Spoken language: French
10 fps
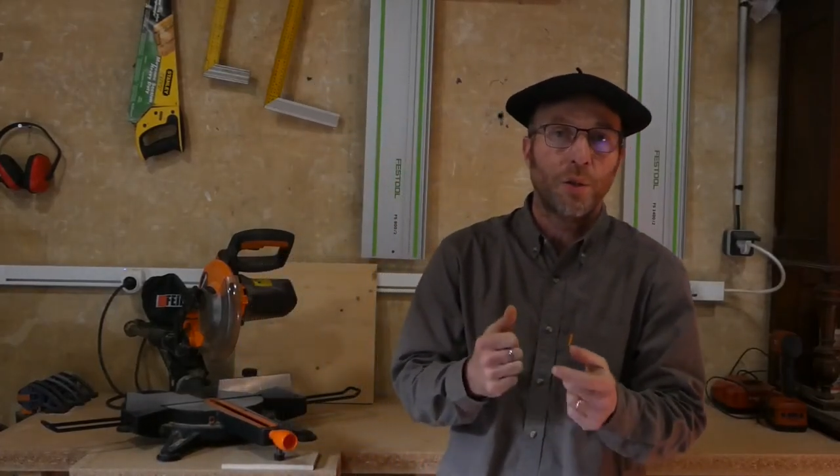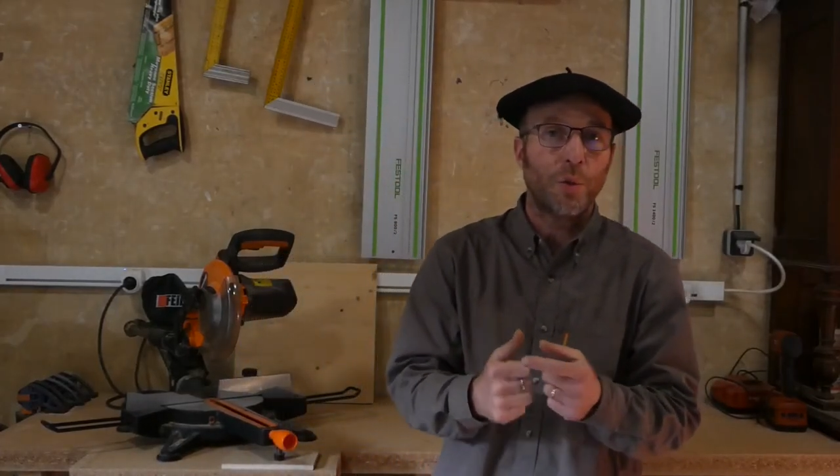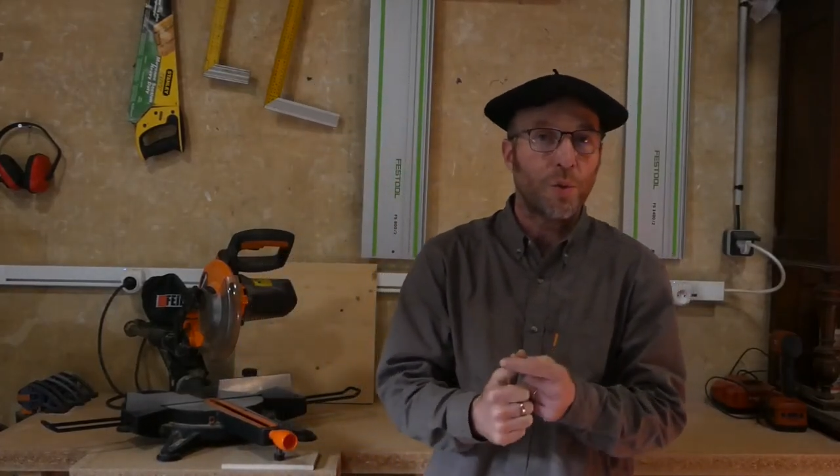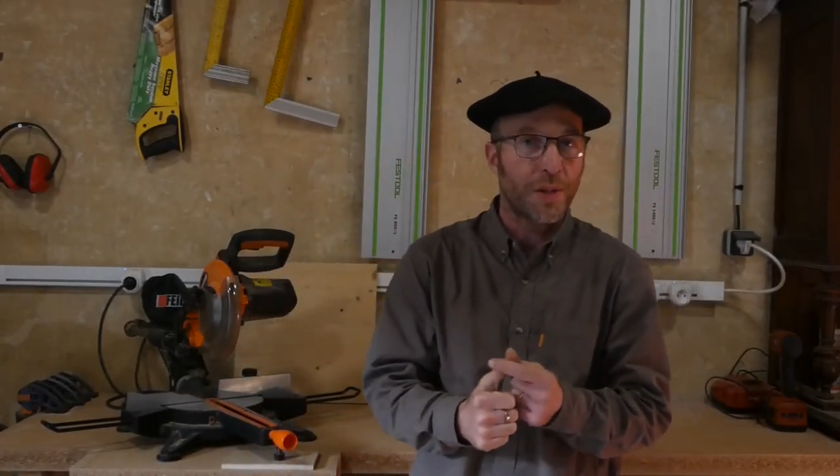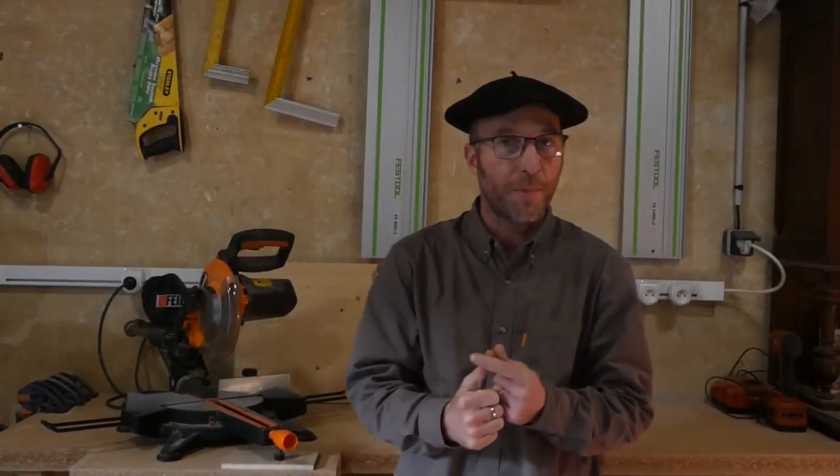
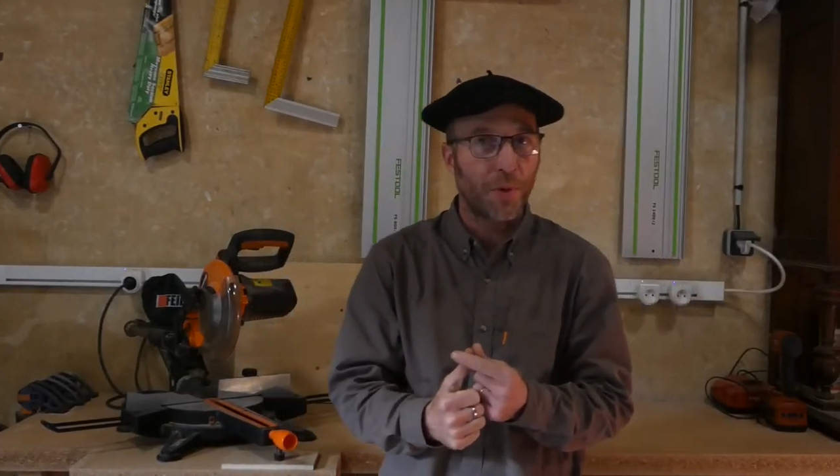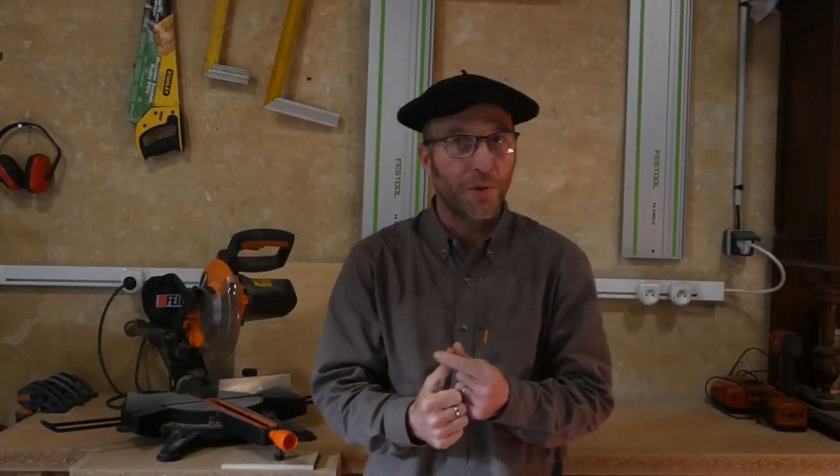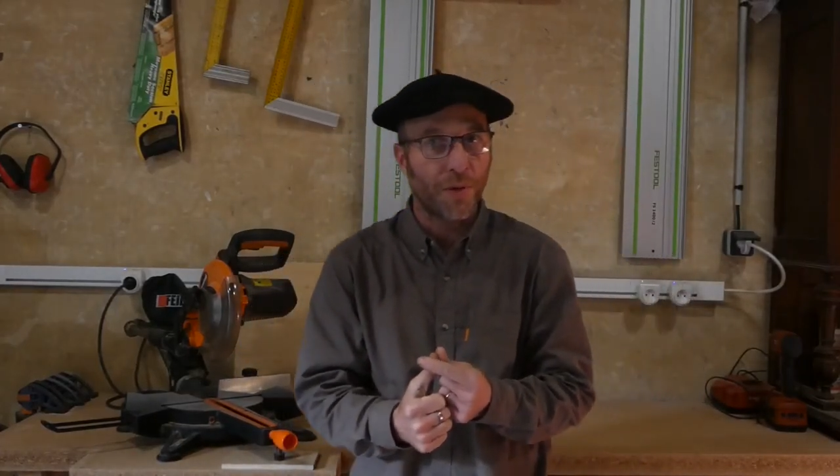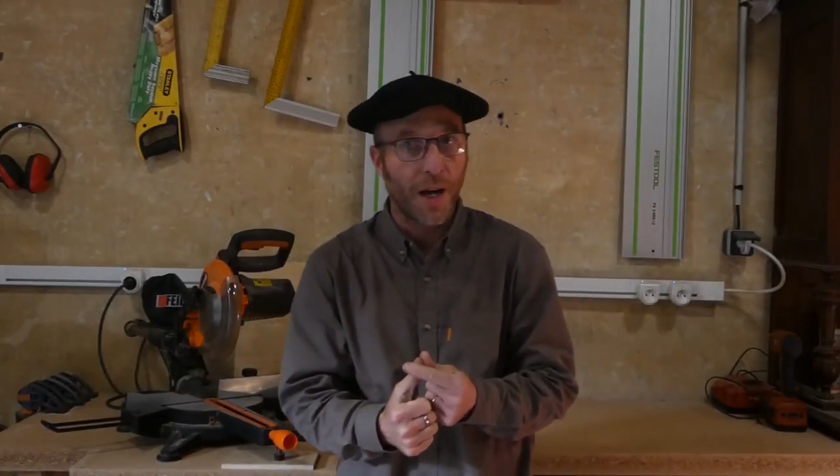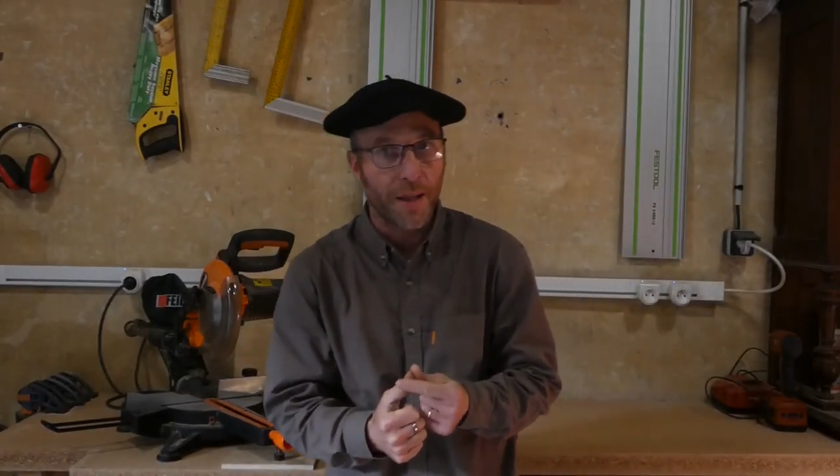Concept
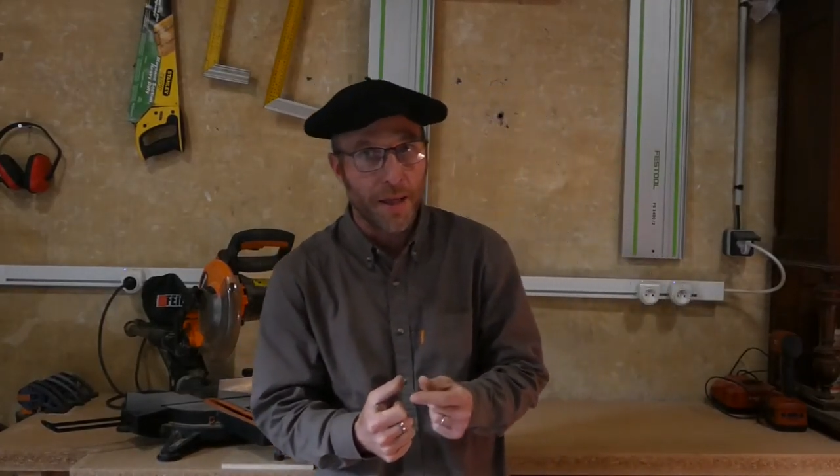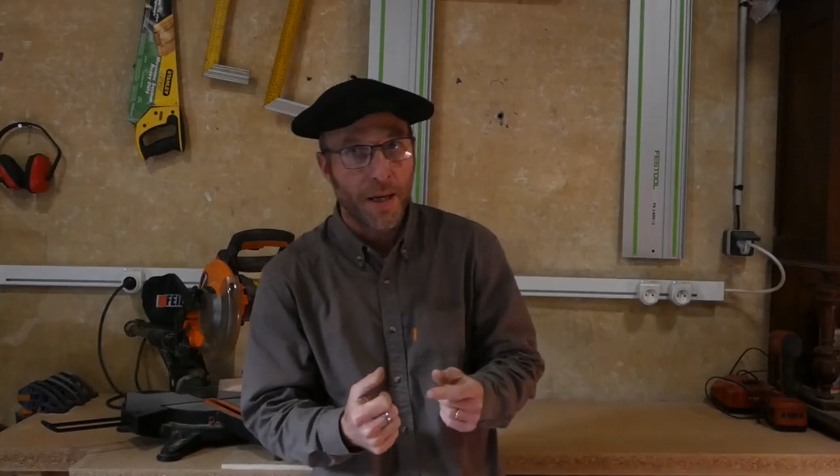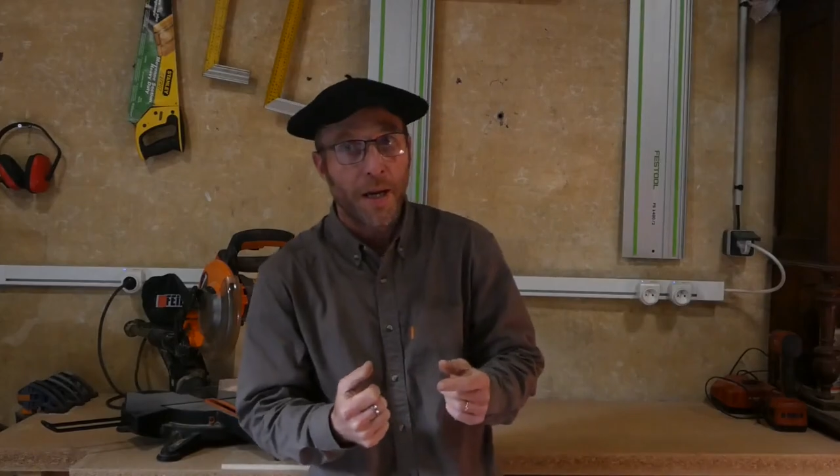Van,